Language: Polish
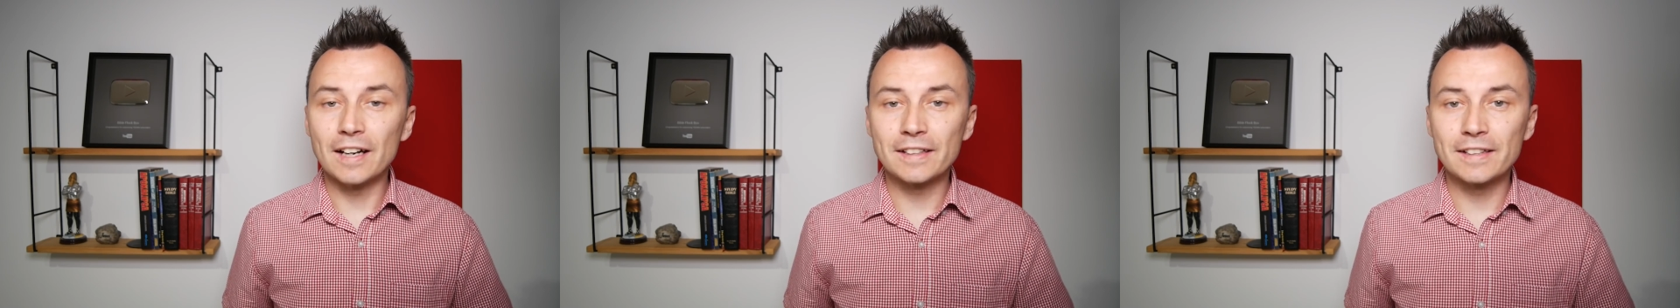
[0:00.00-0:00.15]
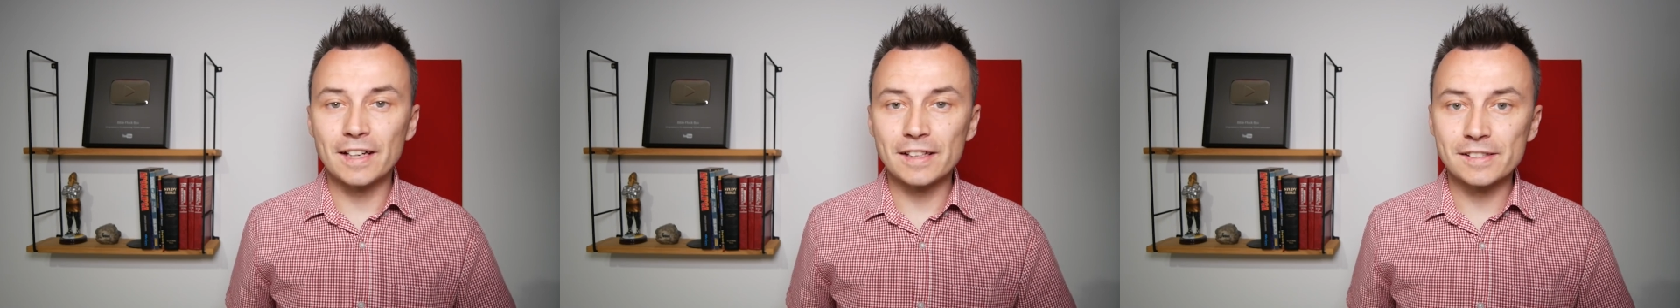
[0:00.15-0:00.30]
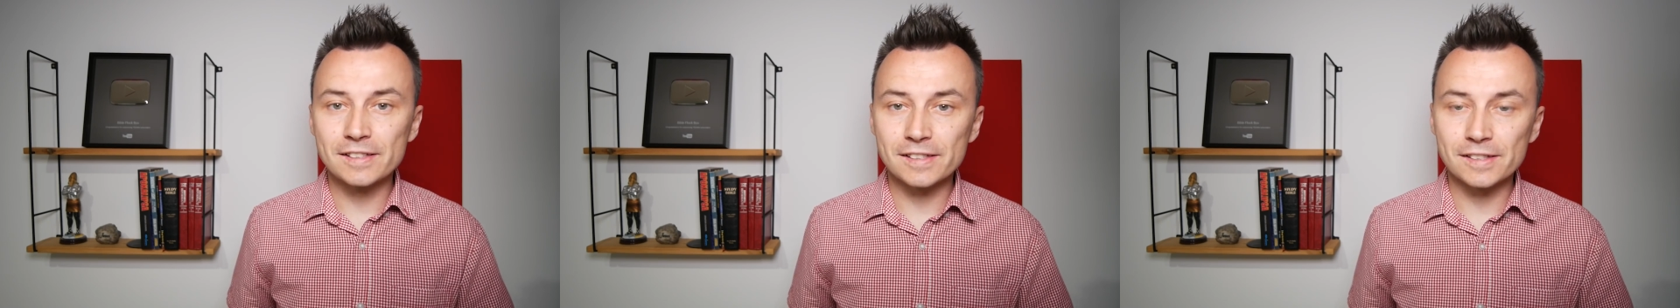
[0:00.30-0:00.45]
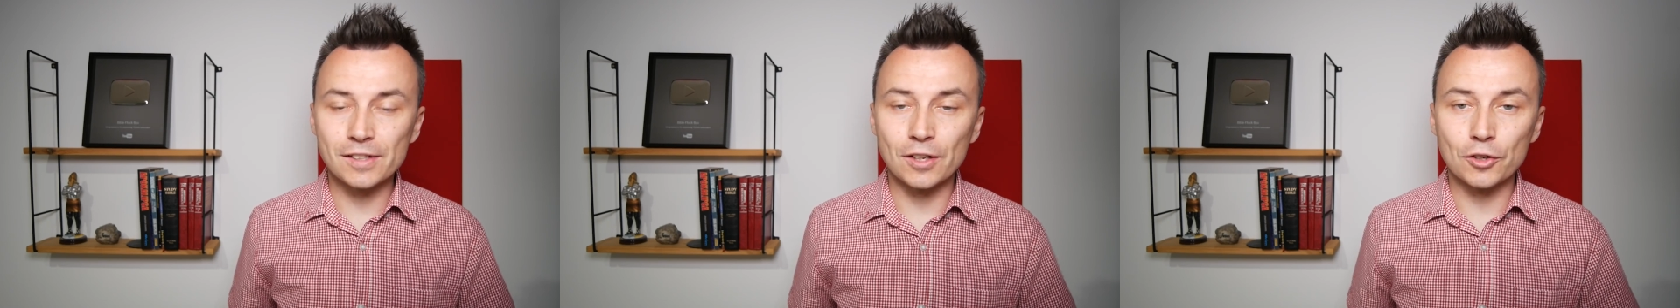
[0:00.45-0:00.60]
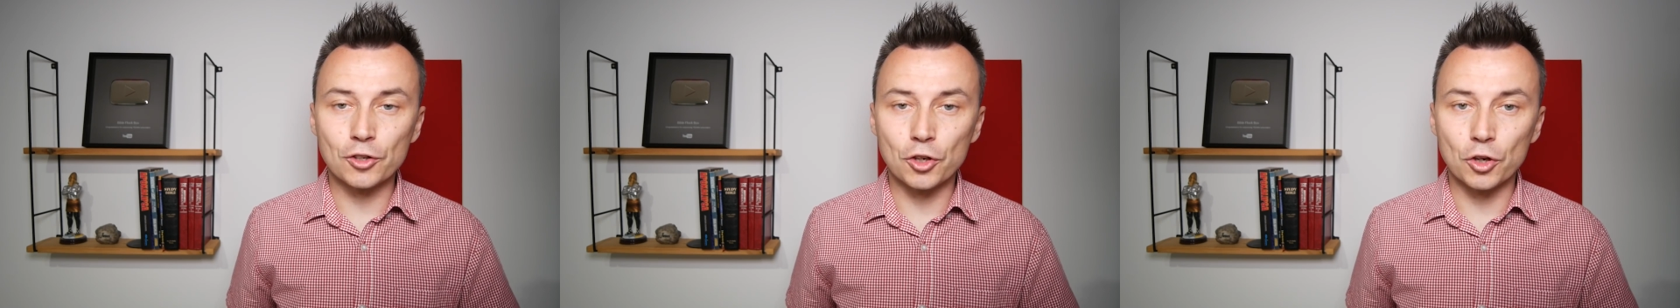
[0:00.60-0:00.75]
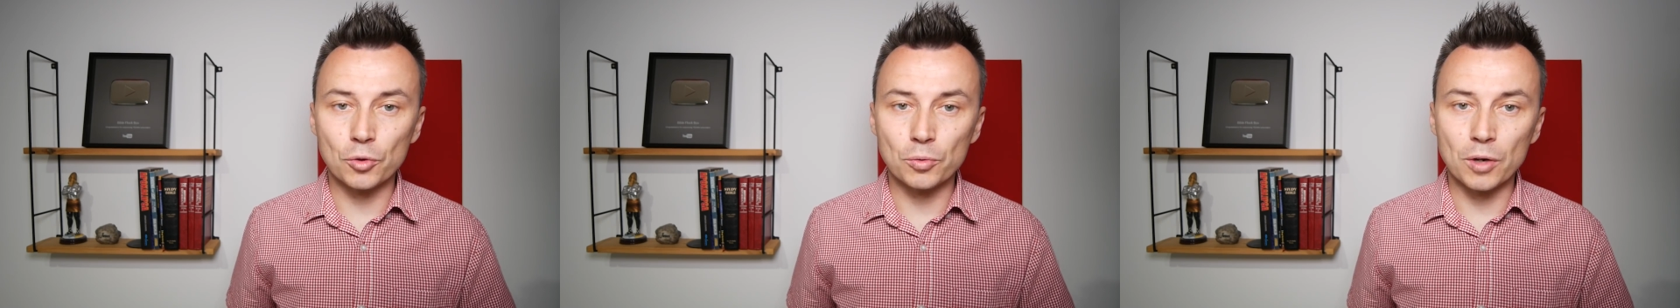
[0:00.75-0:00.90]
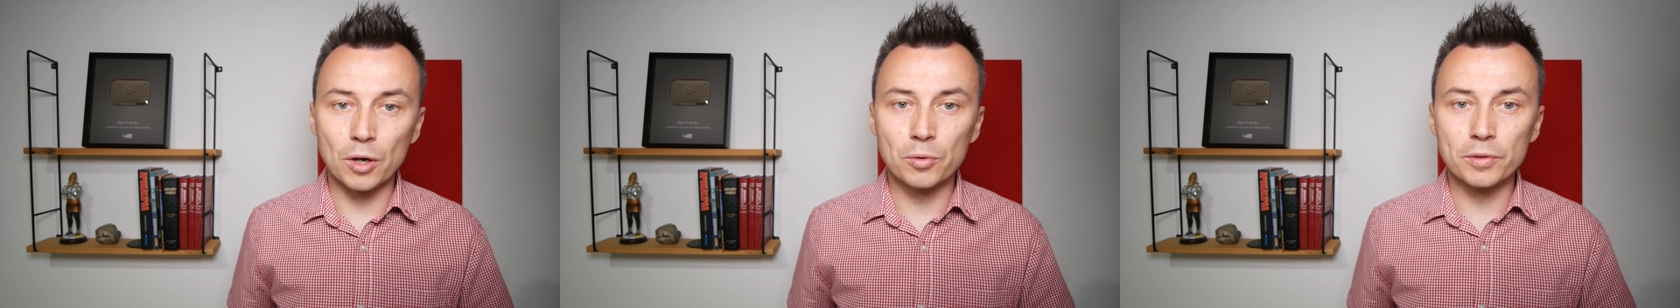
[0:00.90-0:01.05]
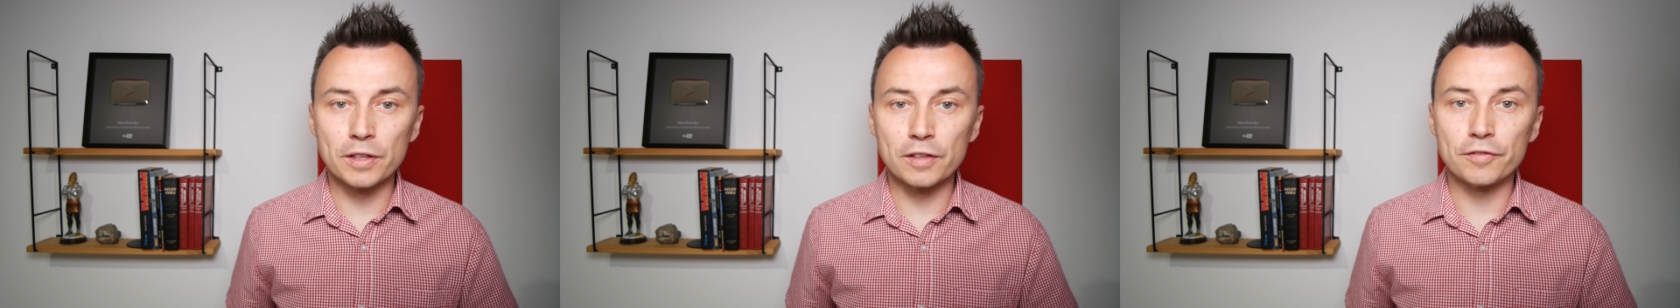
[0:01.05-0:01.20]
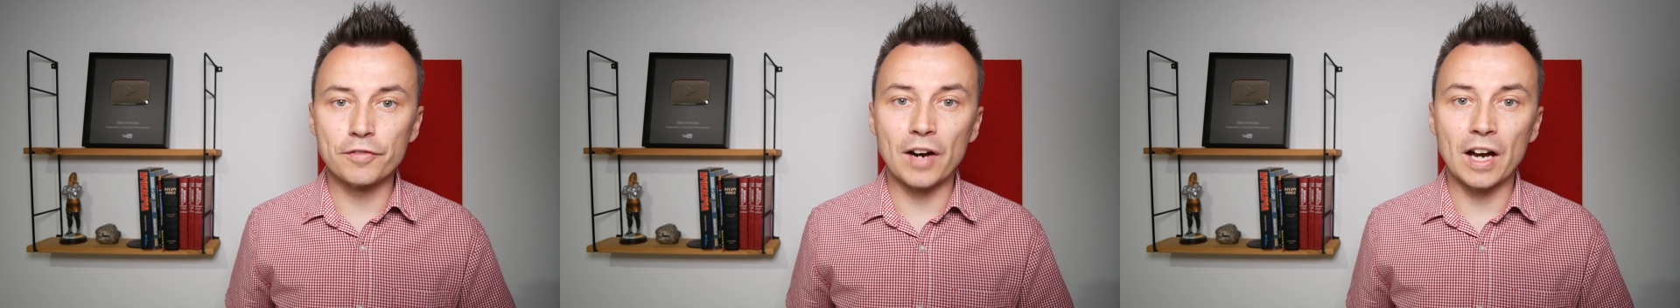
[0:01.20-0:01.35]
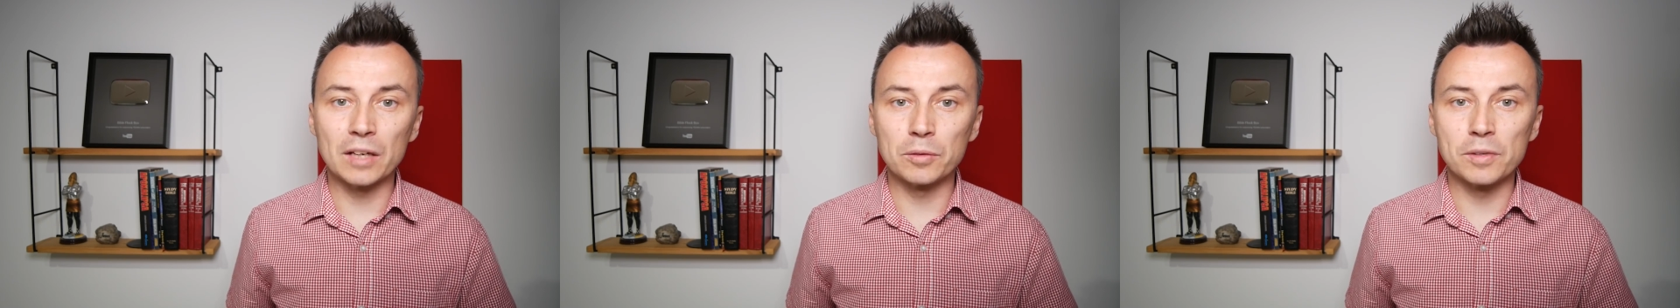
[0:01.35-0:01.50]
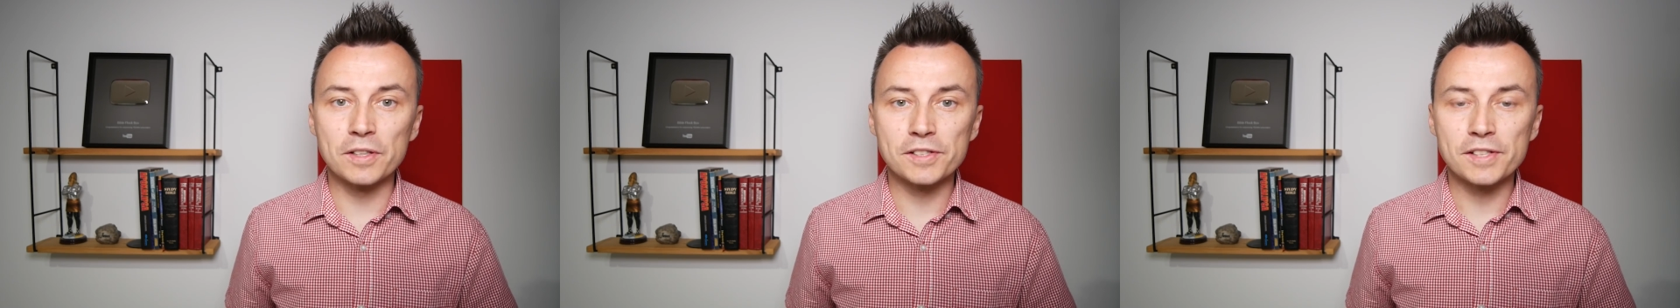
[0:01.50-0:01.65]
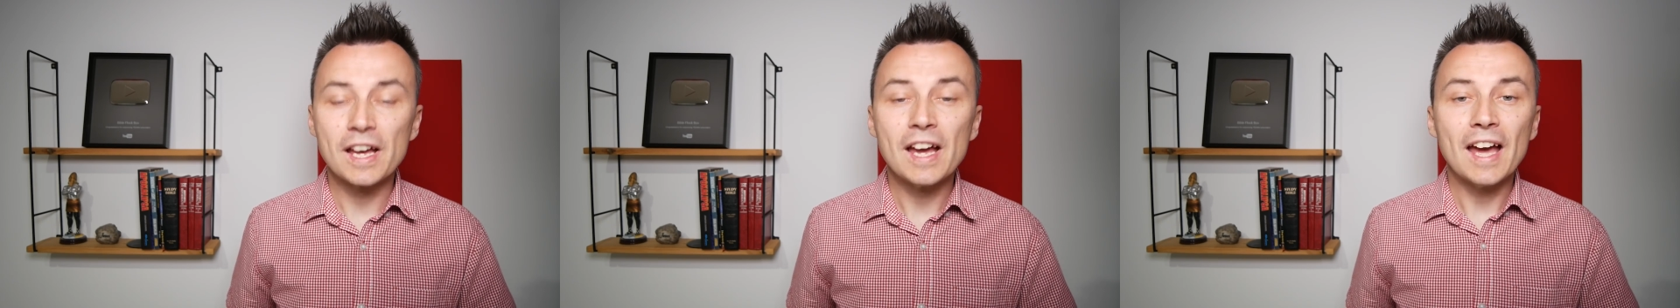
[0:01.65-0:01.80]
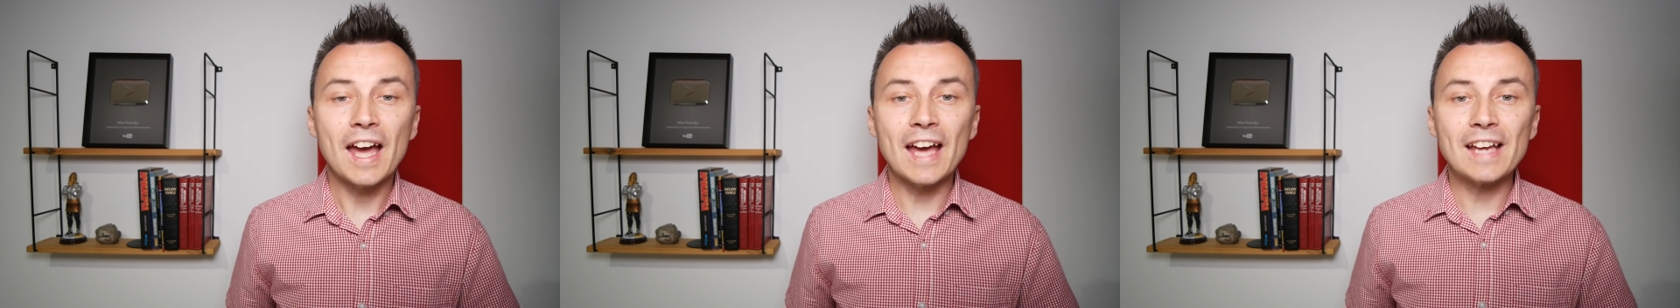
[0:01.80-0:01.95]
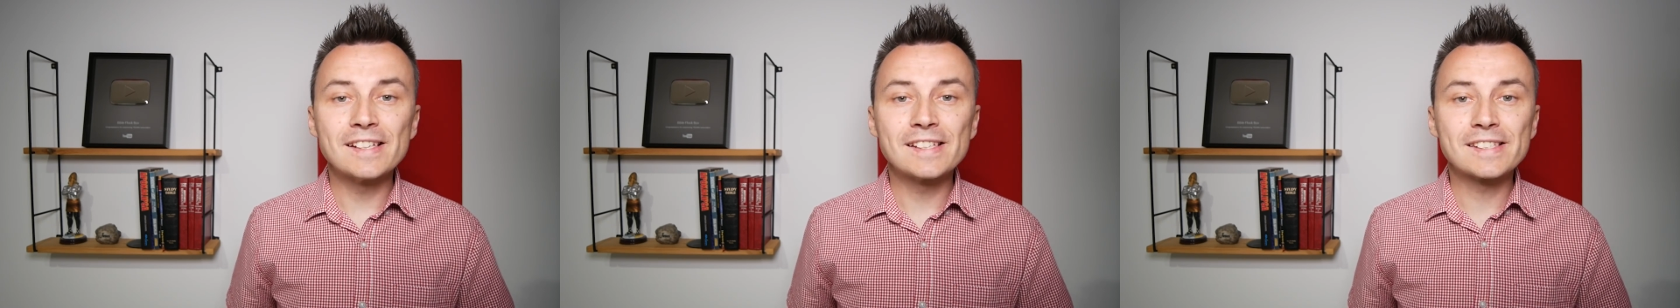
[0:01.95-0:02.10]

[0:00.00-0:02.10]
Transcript: przeciwko COVID-19 czy nie,